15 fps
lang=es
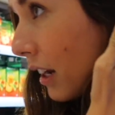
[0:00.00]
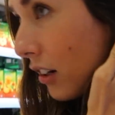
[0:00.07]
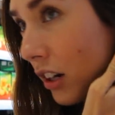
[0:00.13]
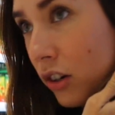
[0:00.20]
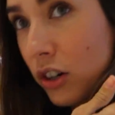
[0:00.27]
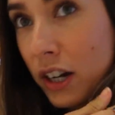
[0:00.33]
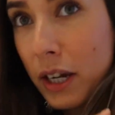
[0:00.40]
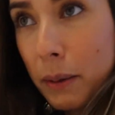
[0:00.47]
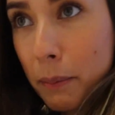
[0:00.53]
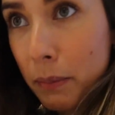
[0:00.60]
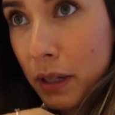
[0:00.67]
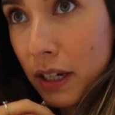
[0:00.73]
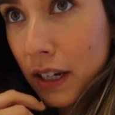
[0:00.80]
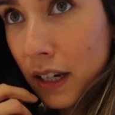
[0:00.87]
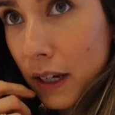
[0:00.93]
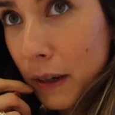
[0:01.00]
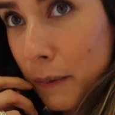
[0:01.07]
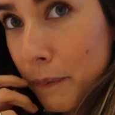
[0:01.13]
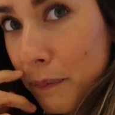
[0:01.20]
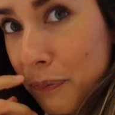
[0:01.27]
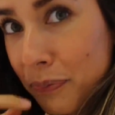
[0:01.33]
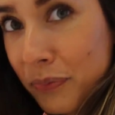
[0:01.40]
a recoger mi
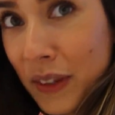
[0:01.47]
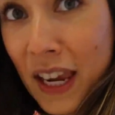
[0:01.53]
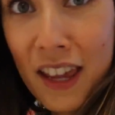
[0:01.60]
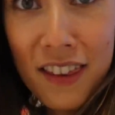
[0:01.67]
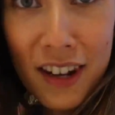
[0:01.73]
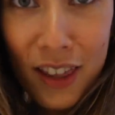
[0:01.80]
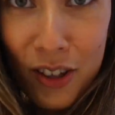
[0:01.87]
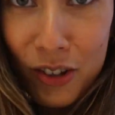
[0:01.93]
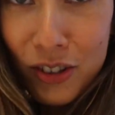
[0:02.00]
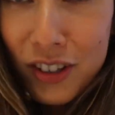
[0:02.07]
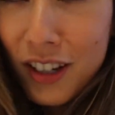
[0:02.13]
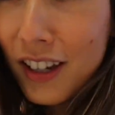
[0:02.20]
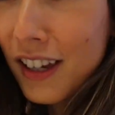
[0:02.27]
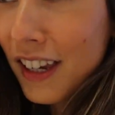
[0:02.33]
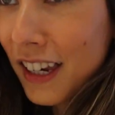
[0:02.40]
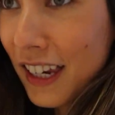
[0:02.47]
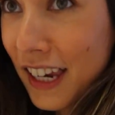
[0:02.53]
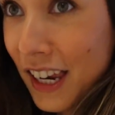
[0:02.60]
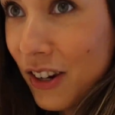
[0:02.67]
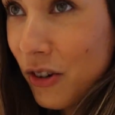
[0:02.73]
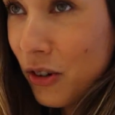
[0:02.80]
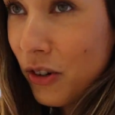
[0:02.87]
edredón,
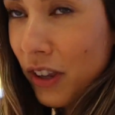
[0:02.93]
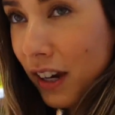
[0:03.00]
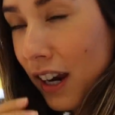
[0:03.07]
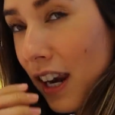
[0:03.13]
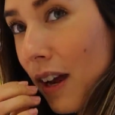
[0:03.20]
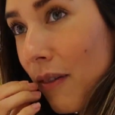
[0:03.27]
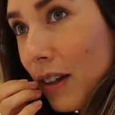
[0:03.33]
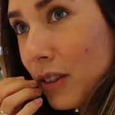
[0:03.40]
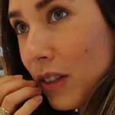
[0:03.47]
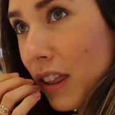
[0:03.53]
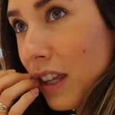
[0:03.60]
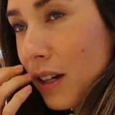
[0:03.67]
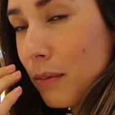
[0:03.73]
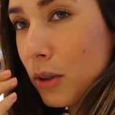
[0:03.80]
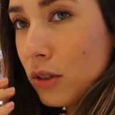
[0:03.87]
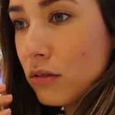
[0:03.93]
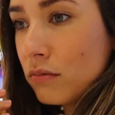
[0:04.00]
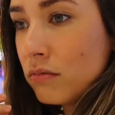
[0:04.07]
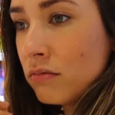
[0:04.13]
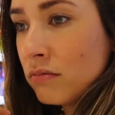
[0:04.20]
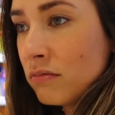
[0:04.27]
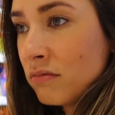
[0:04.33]
que lo dejé lavando hace como
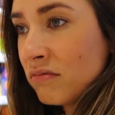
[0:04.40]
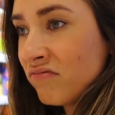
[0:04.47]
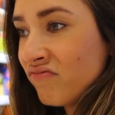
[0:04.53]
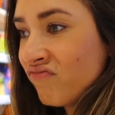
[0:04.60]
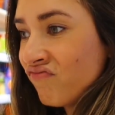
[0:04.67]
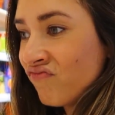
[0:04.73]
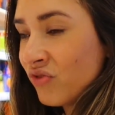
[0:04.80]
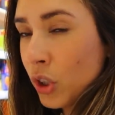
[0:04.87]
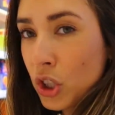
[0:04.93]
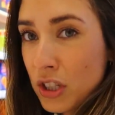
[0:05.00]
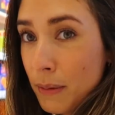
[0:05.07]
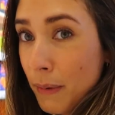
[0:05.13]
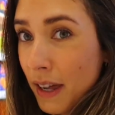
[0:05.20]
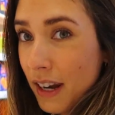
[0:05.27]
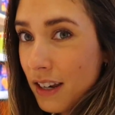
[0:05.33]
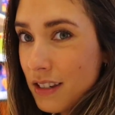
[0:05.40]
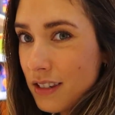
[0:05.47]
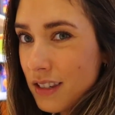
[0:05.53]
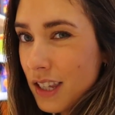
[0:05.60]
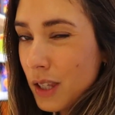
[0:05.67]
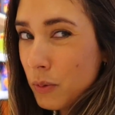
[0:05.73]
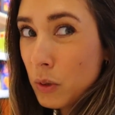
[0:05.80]
dos semanas
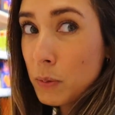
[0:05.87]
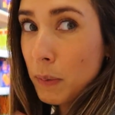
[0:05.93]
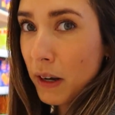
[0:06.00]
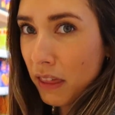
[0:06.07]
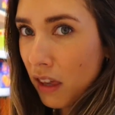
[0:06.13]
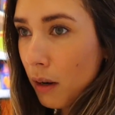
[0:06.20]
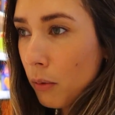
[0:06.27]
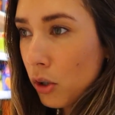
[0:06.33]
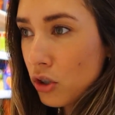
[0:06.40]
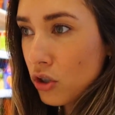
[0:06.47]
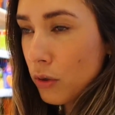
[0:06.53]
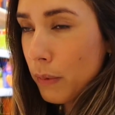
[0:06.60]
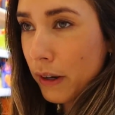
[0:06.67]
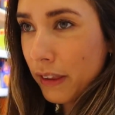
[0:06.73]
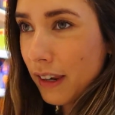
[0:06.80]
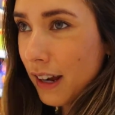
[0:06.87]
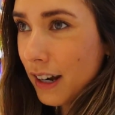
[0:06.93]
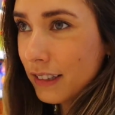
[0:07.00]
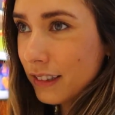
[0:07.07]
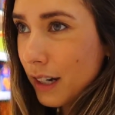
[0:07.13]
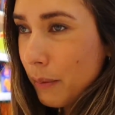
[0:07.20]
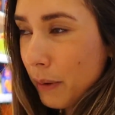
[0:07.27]
y después perdí el bolso y perdí la
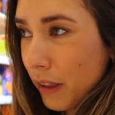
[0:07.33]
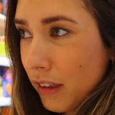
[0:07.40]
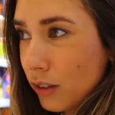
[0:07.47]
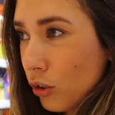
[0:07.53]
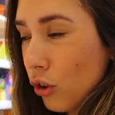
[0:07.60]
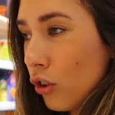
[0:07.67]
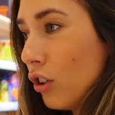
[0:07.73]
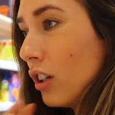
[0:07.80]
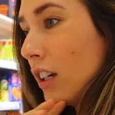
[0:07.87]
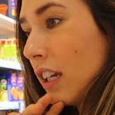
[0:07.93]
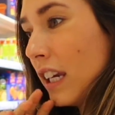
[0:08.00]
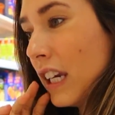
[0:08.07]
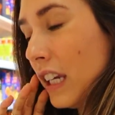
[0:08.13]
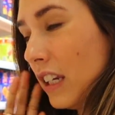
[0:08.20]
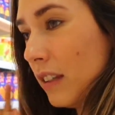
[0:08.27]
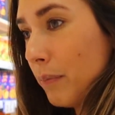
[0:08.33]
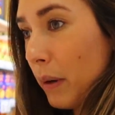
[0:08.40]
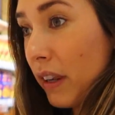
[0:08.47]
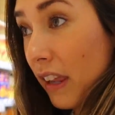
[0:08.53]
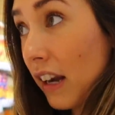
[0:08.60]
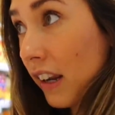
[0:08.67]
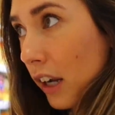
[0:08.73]
cartera y perdí todo y
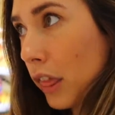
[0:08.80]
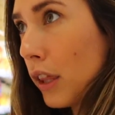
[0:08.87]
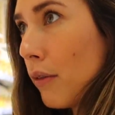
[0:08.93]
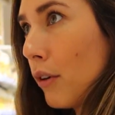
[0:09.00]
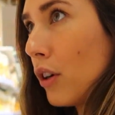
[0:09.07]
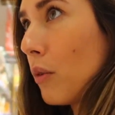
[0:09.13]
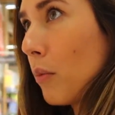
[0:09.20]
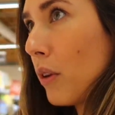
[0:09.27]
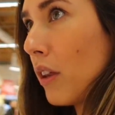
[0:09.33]
perdí el recibo y no